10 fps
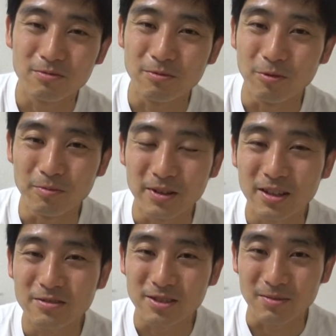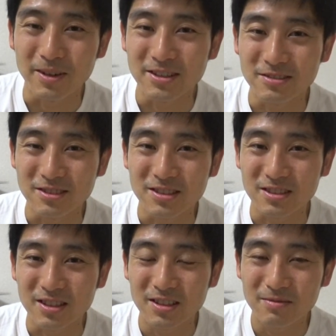もう見てるんで毎週です
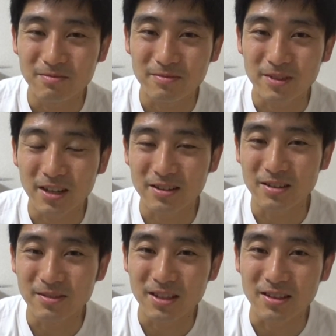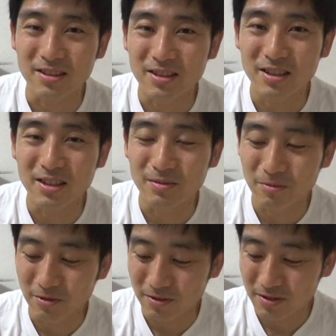ね。買って見てたんで、
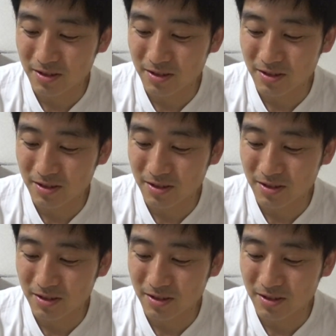もう